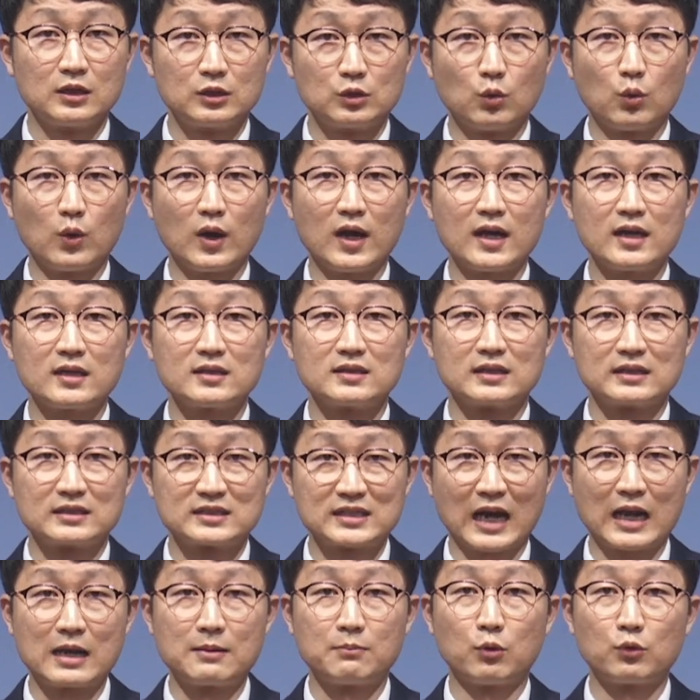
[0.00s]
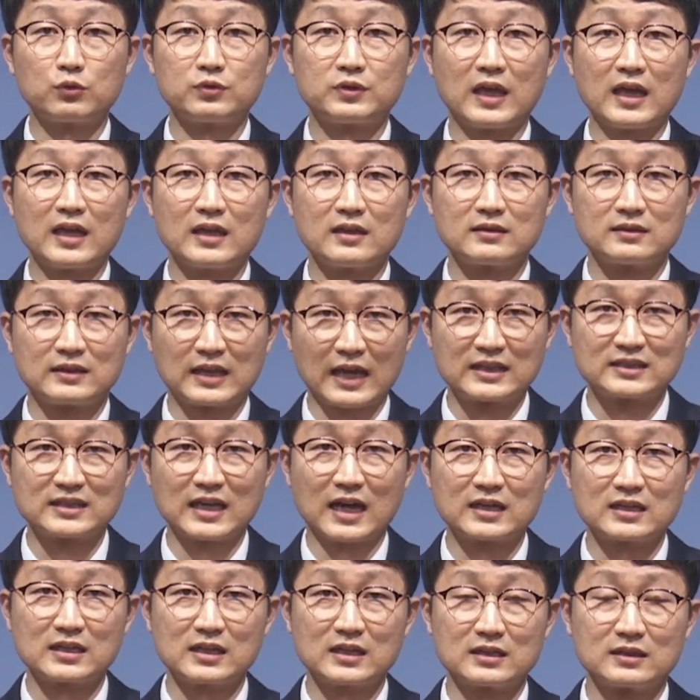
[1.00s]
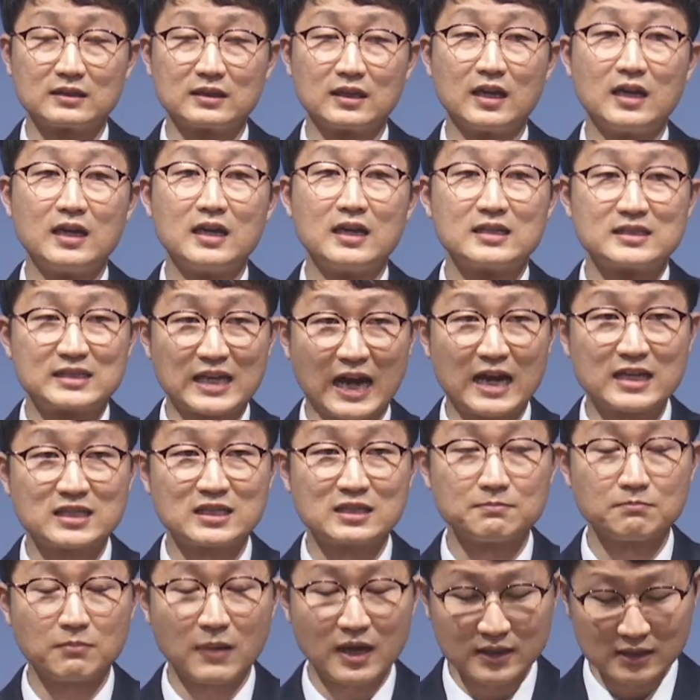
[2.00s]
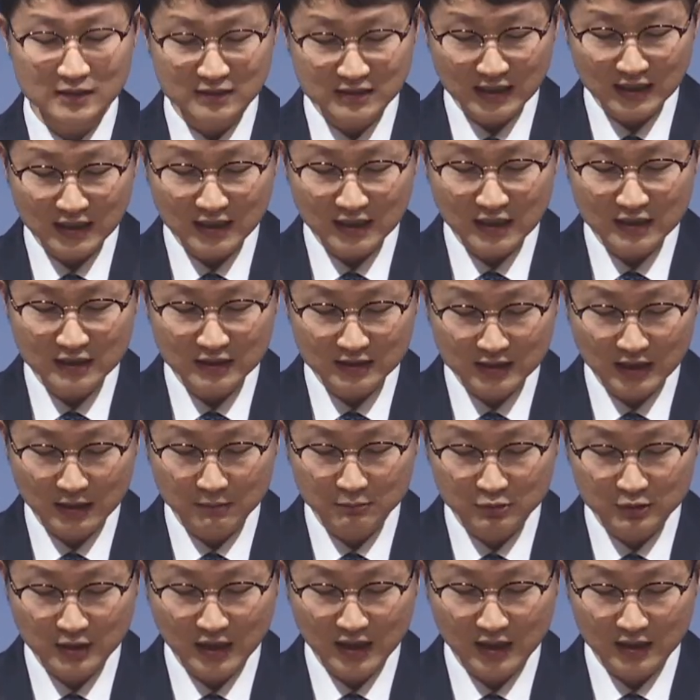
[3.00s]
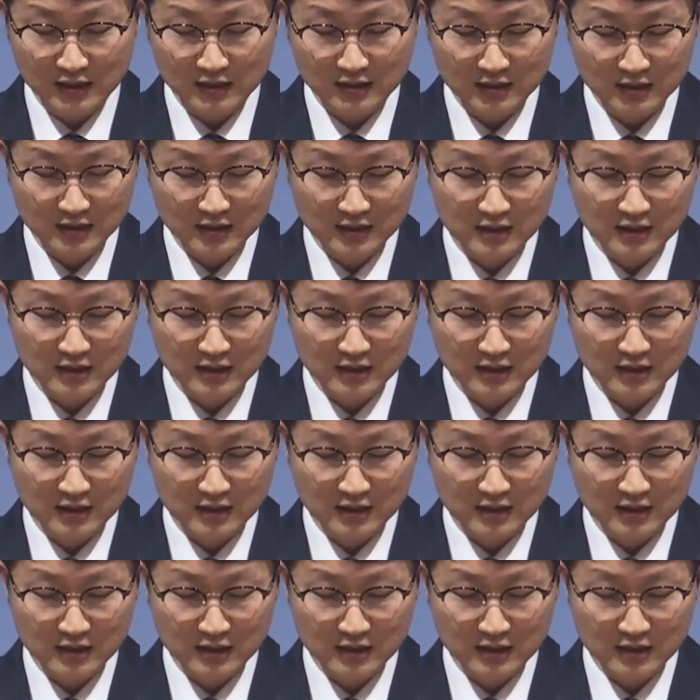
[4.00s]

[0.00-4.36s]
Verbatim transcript: 또한 잘못된 대상인 자신만을 사랑하기 때문에